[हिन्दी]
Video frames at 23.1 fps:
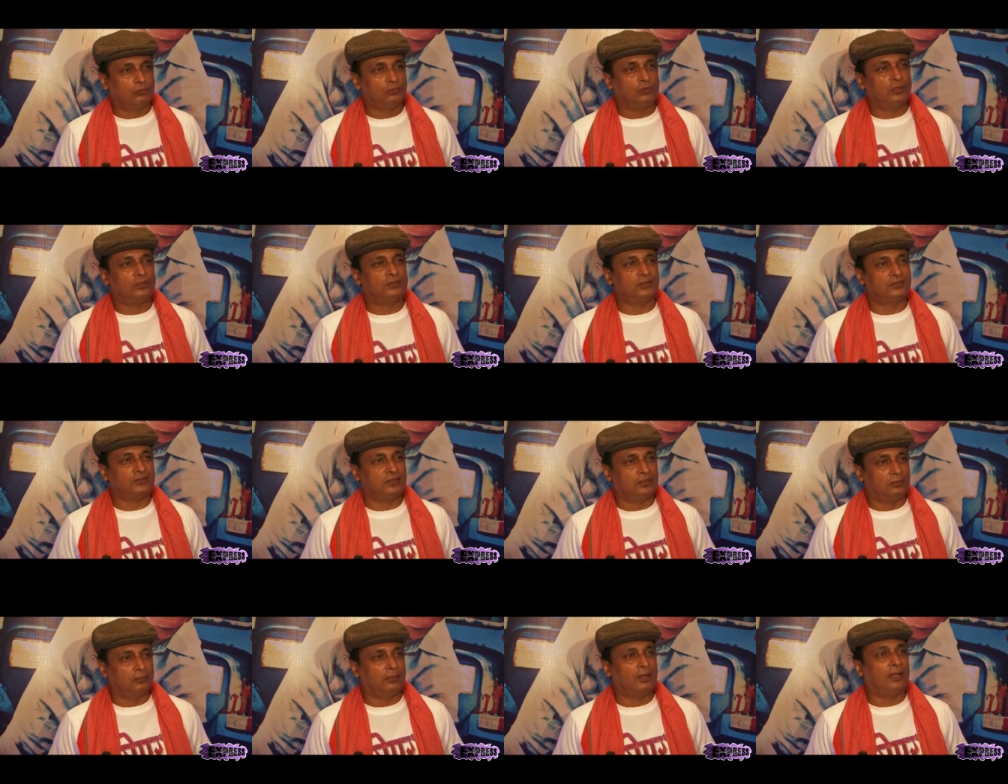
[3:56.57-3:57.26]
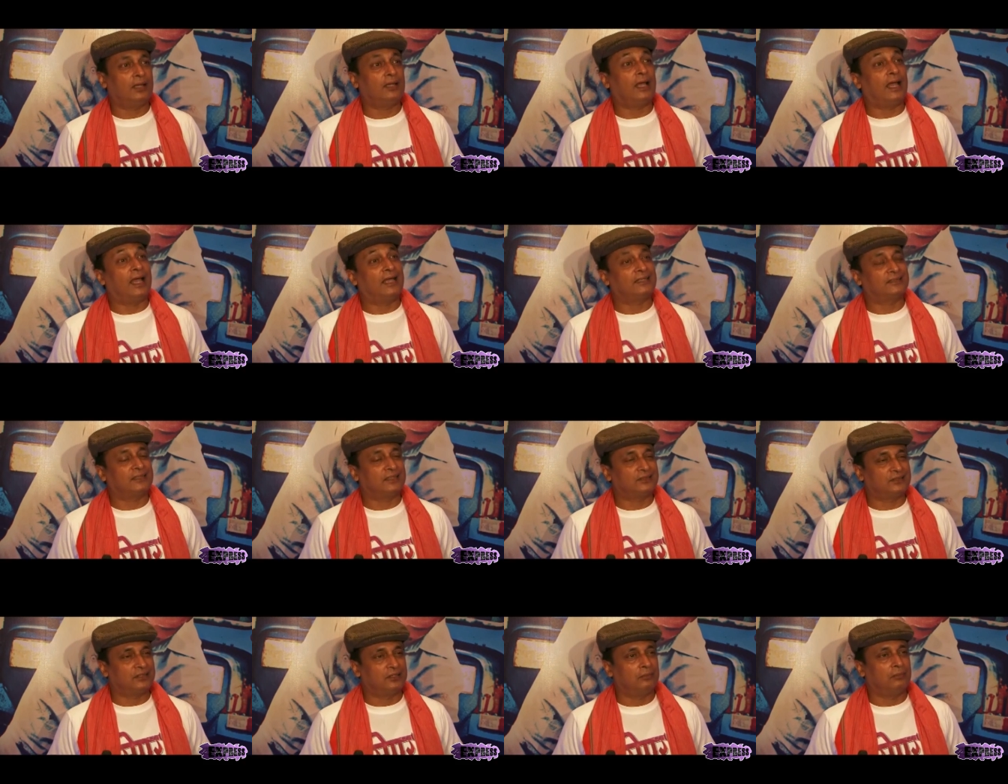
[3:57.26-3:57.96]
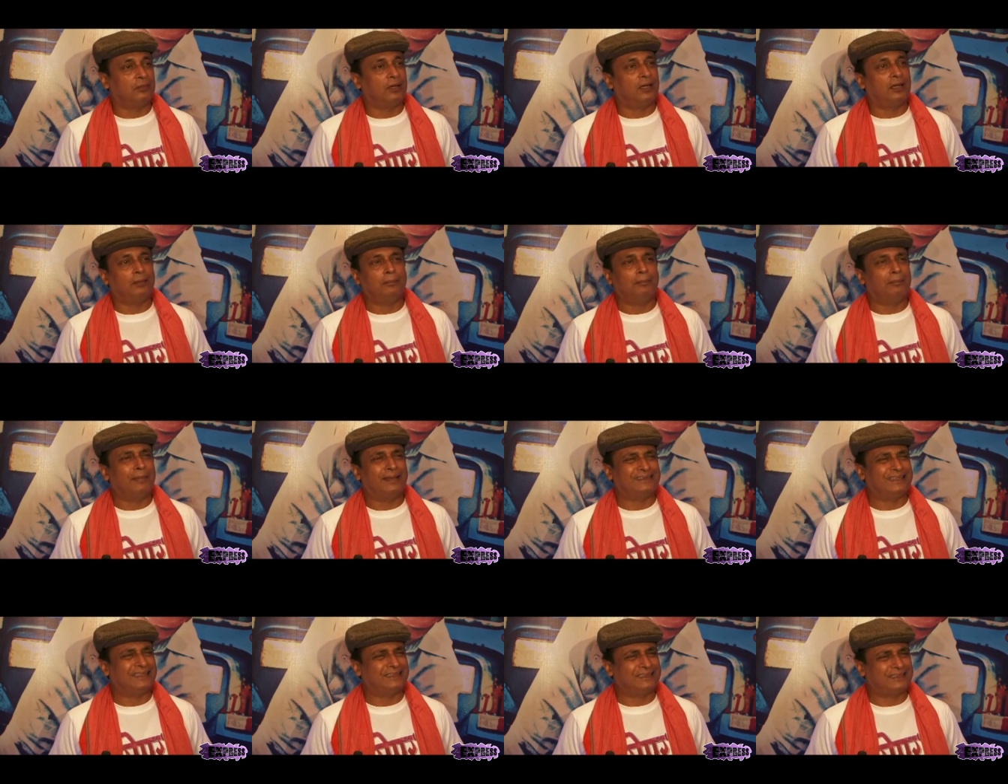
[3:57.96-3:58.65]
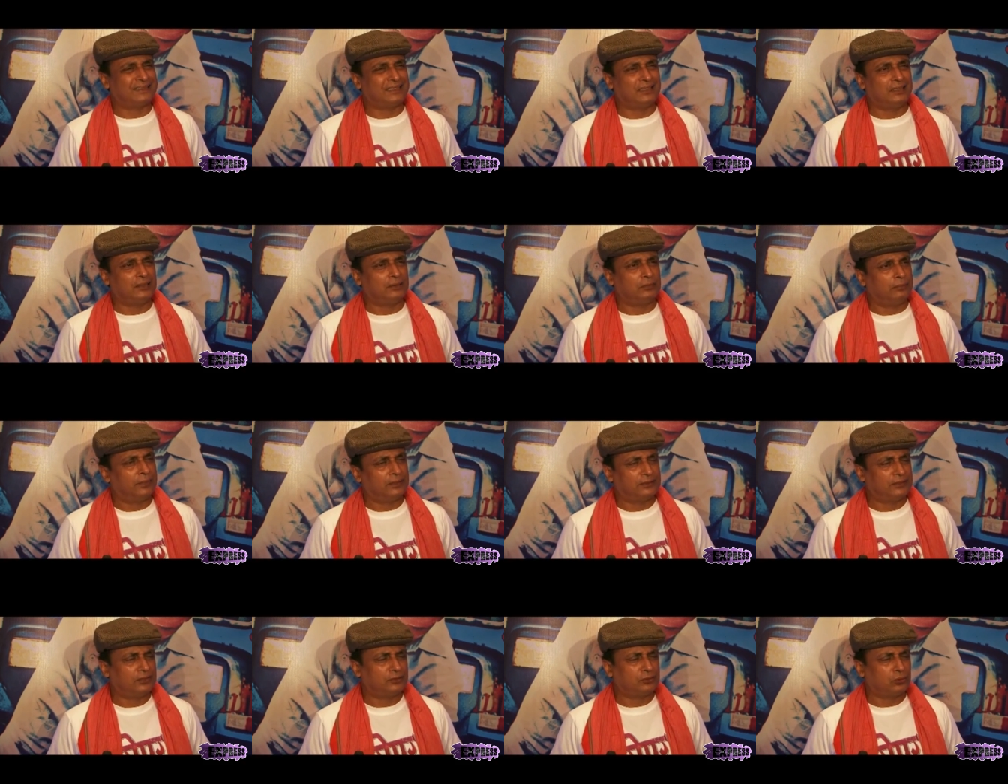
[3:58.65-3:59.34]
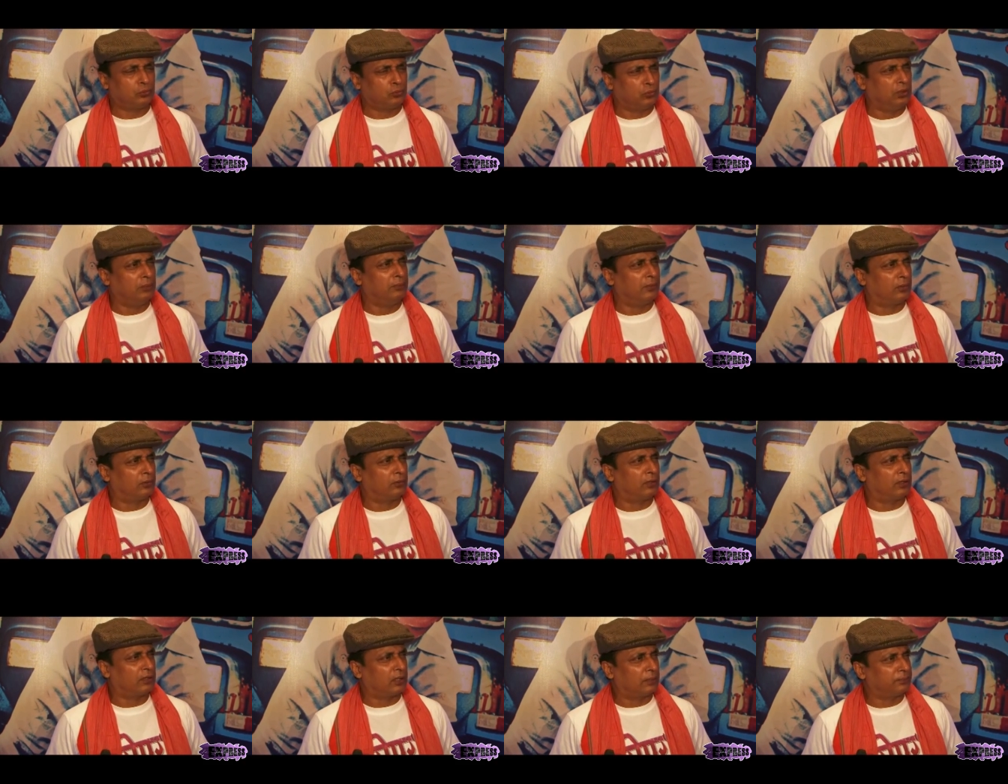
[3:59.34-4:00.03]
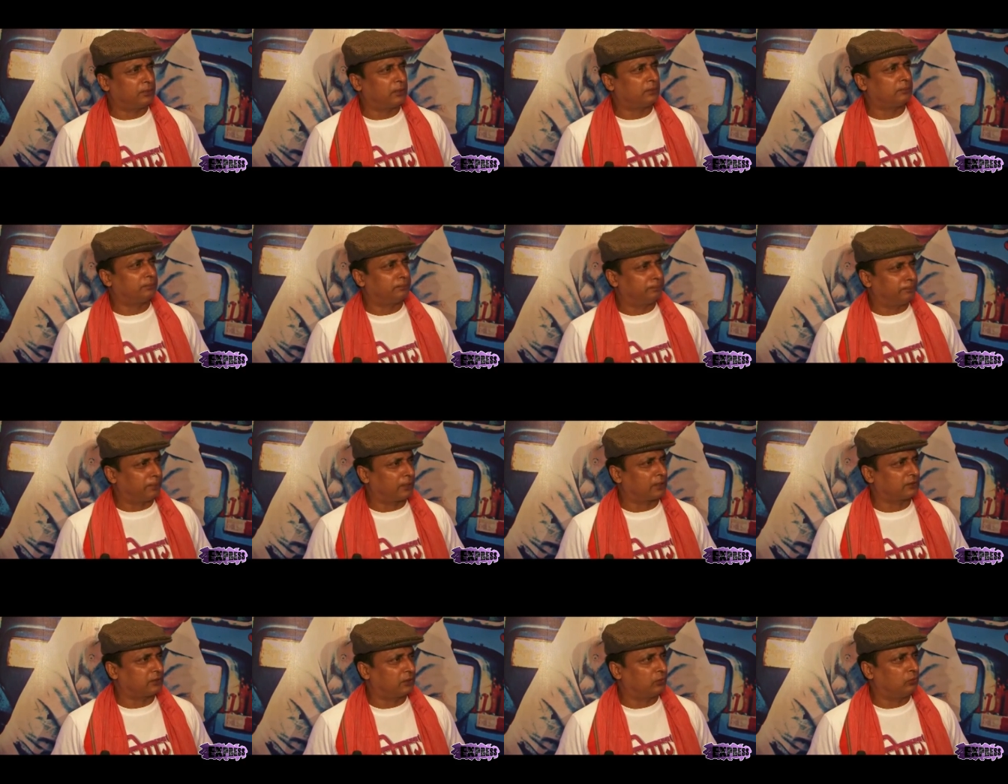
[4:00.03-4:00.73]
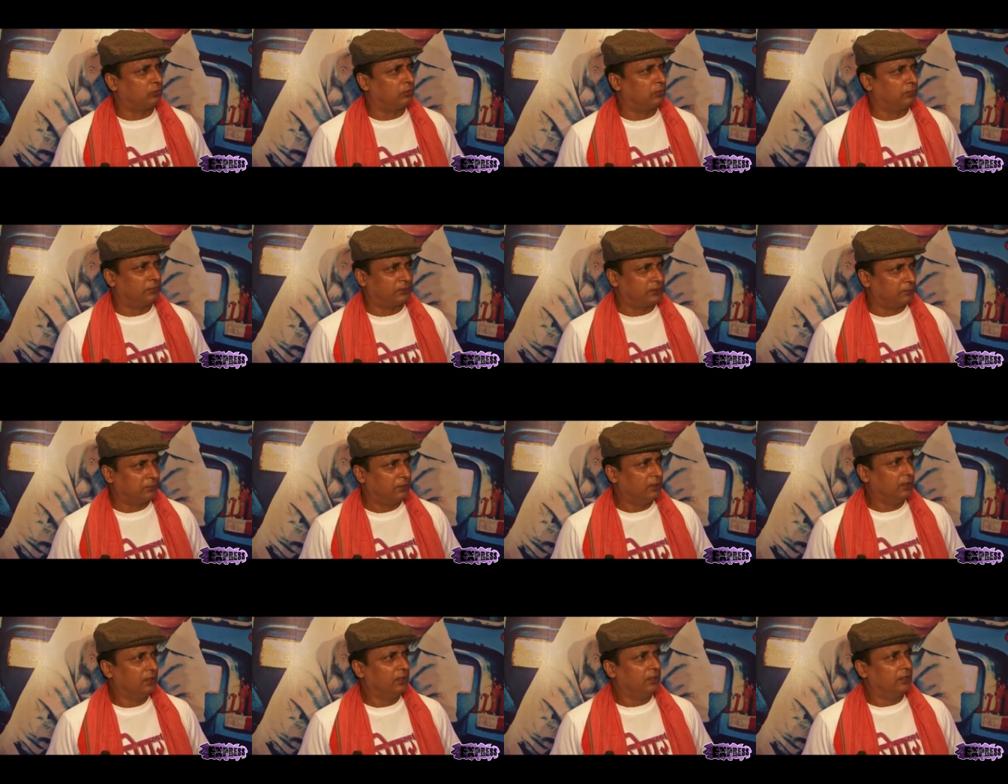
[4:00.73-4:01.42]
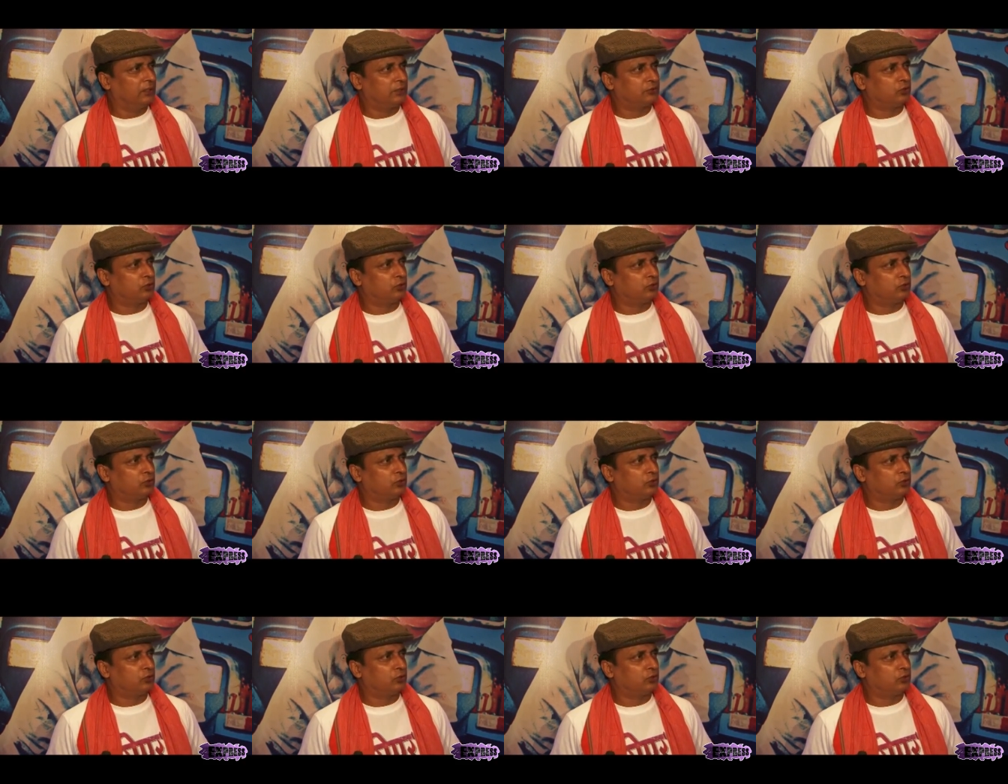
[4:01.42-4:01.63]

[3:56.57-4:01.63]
इनका उद्देश्य सिनेमा ऐसा सिनेमा मैसेज की मैसेज को गोली मारो यार कब तक पकड़ते रहोगे मतलब